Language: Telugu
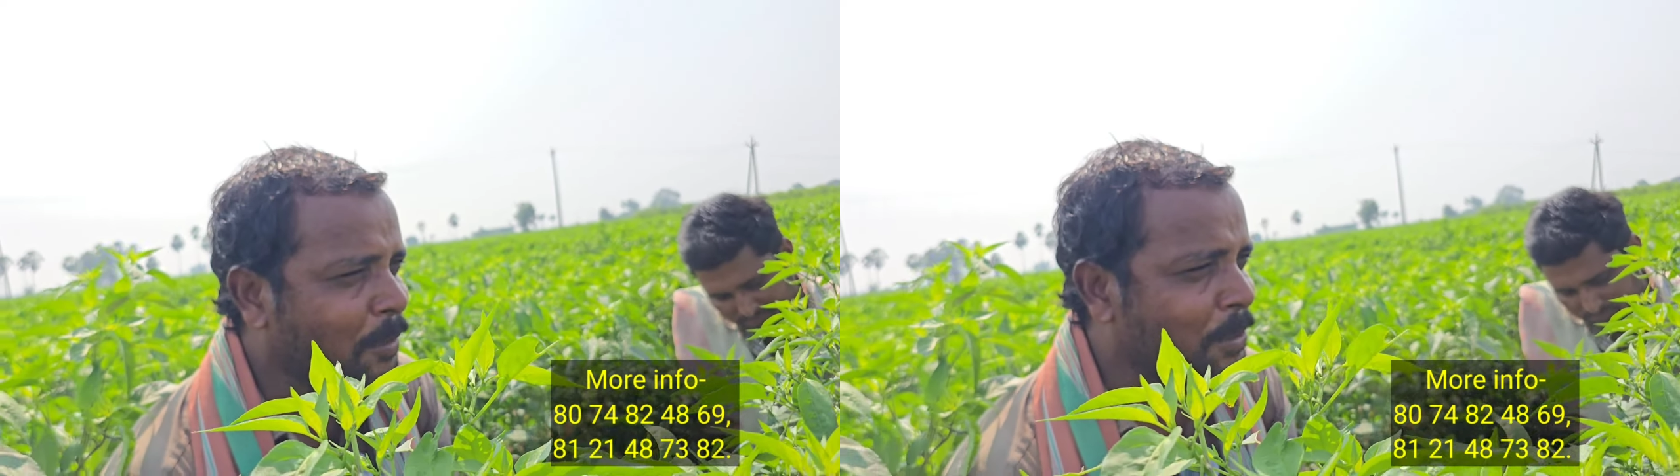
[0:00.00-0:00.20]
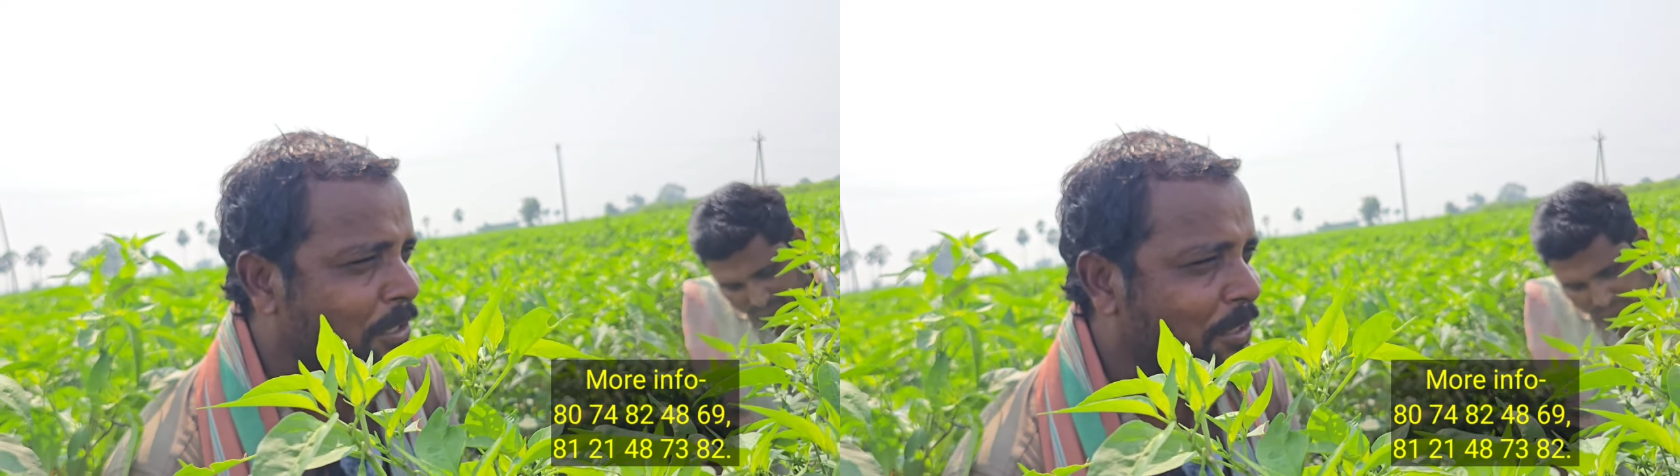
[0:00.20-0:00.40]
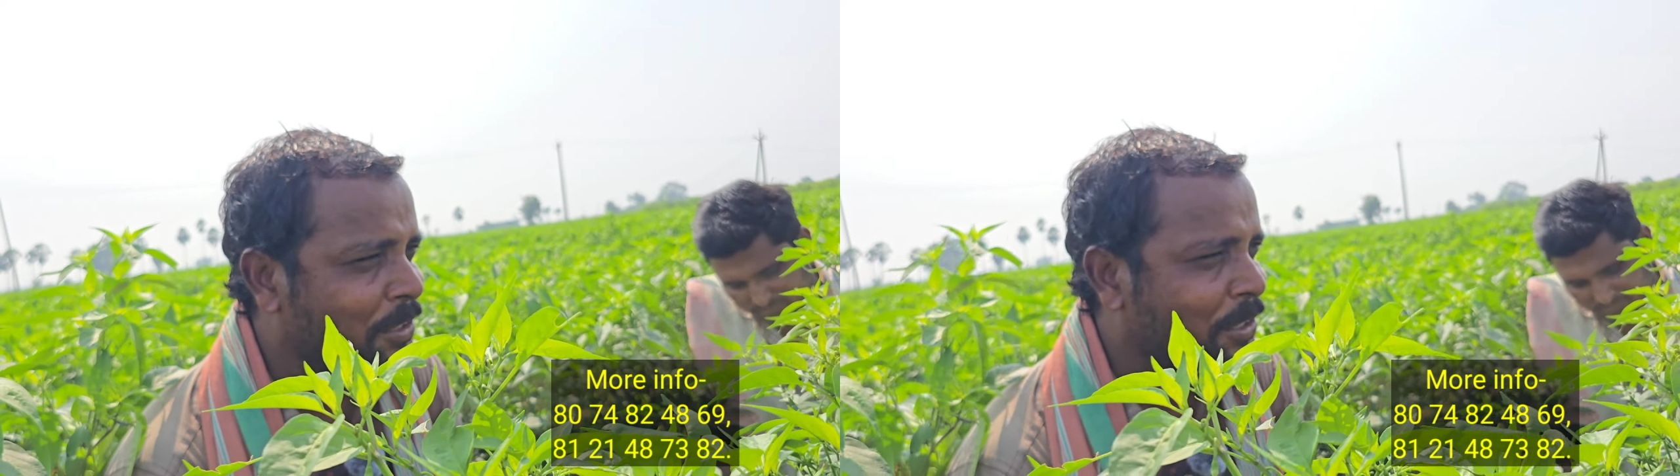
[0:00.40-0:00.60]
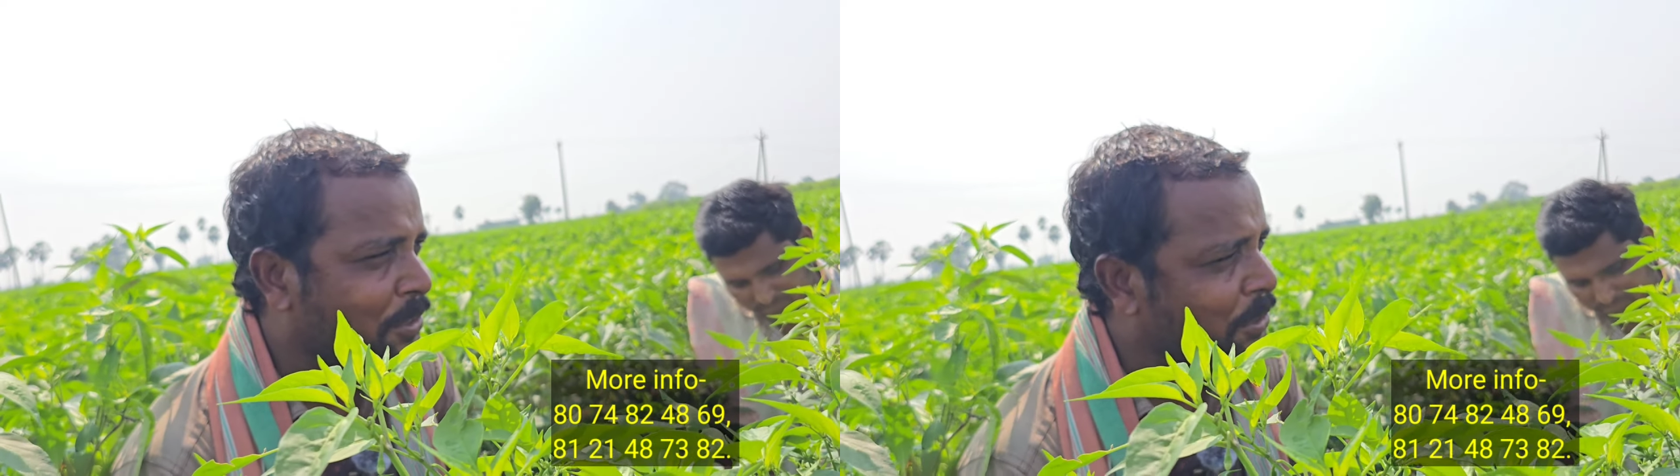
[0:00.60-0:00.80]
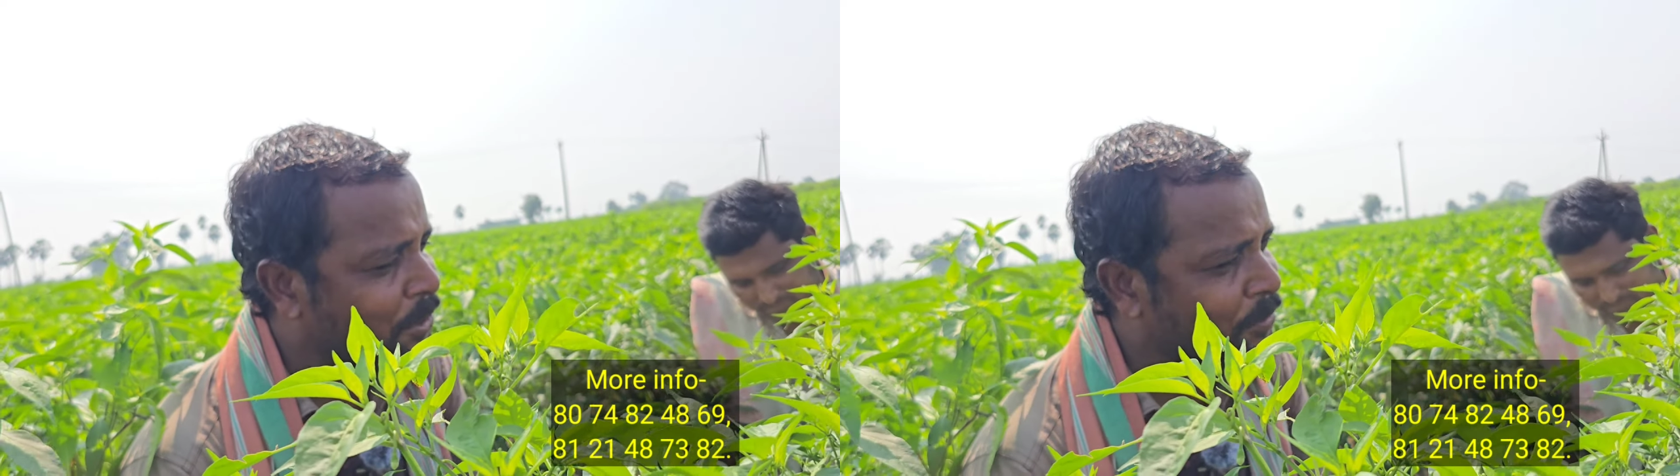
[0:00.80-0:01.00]
డ్యామేజ్
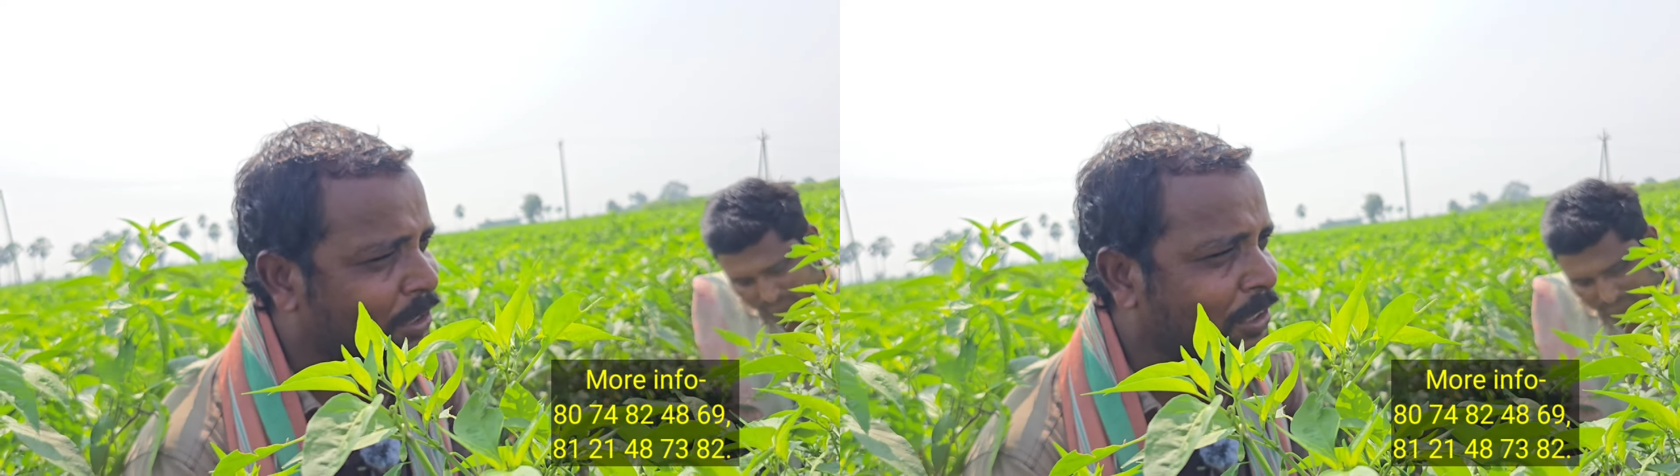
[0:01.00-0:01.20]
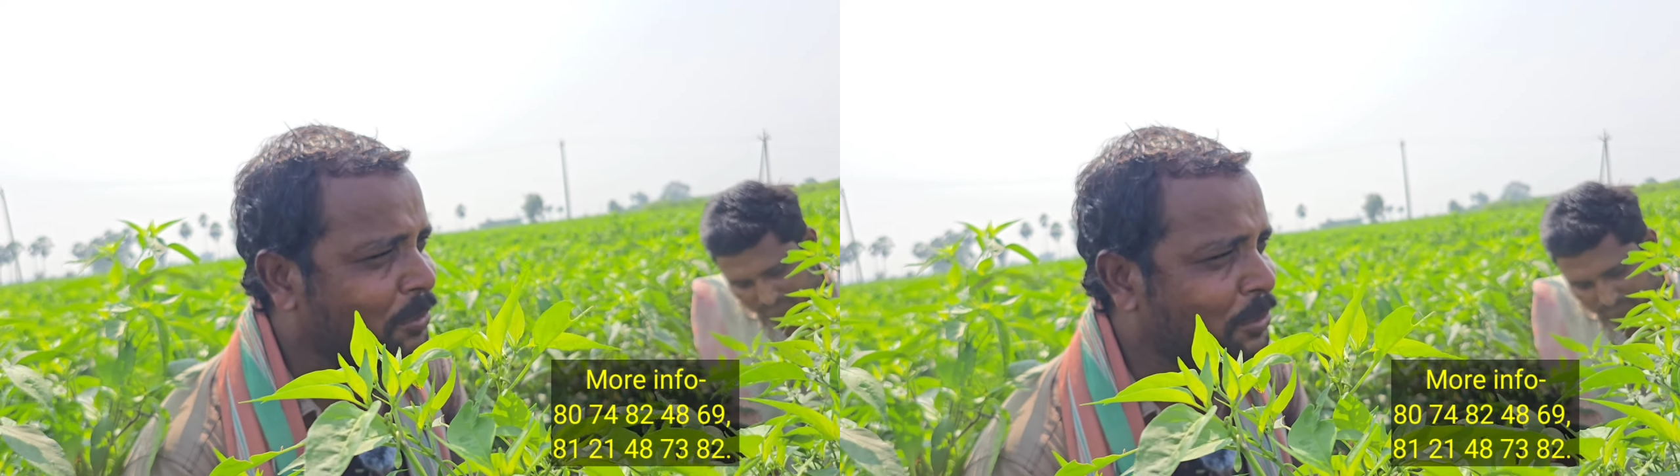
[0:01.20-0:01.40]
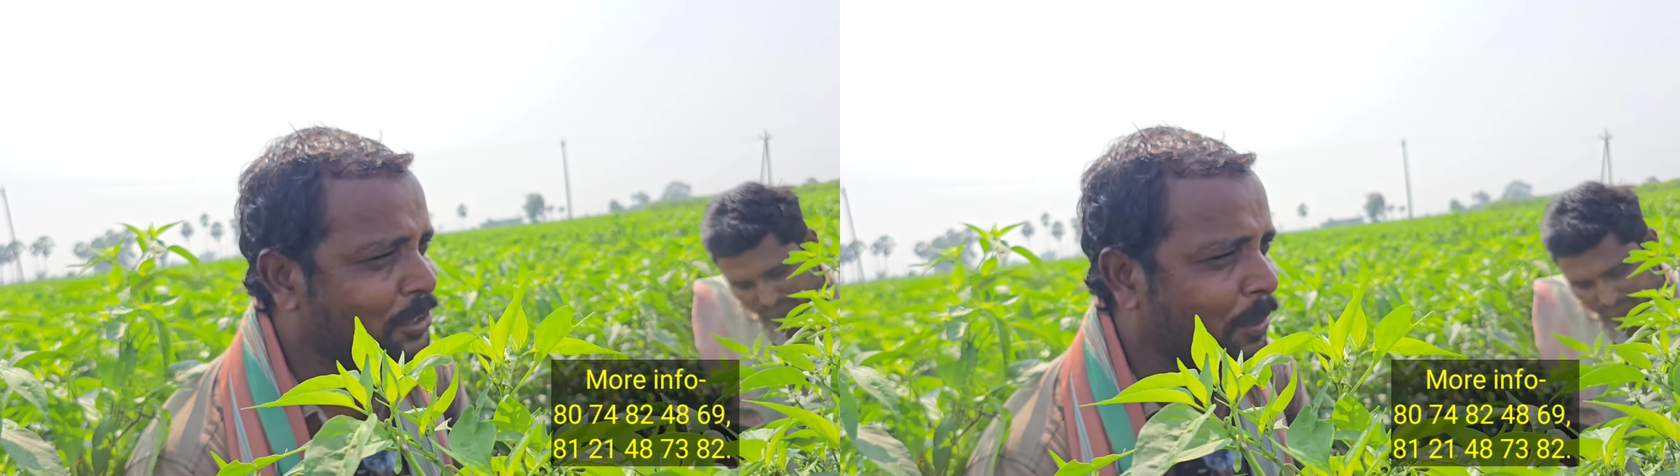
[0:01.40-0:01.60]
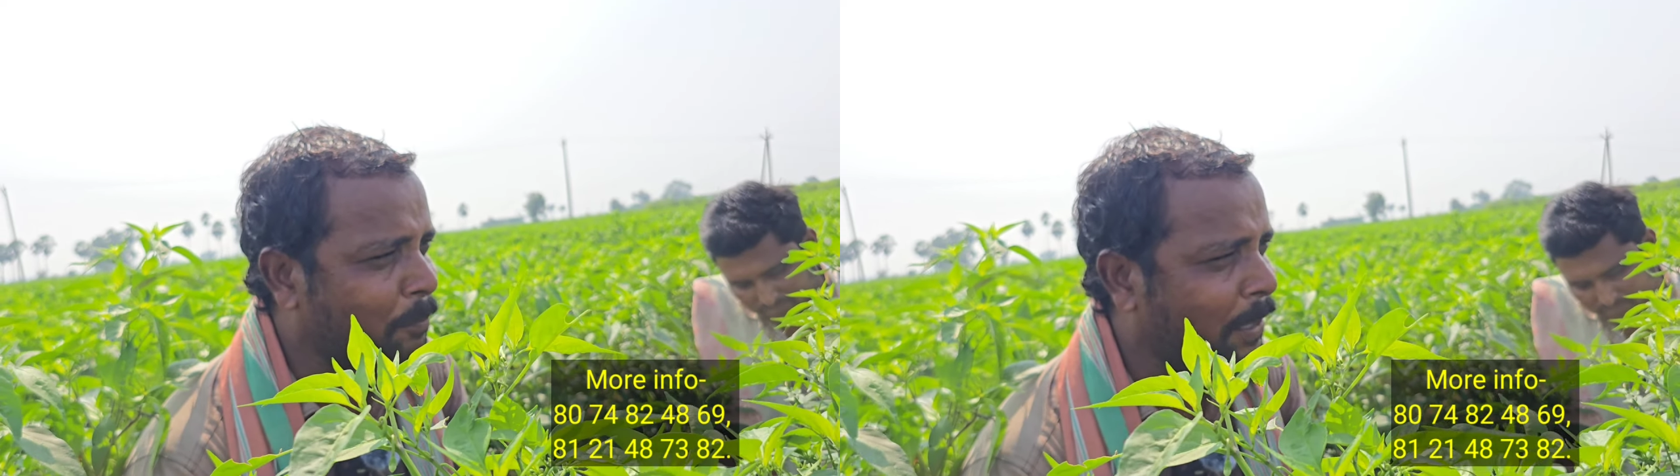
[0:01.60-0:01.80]
ఎన్ని వర్షాలు గురించిన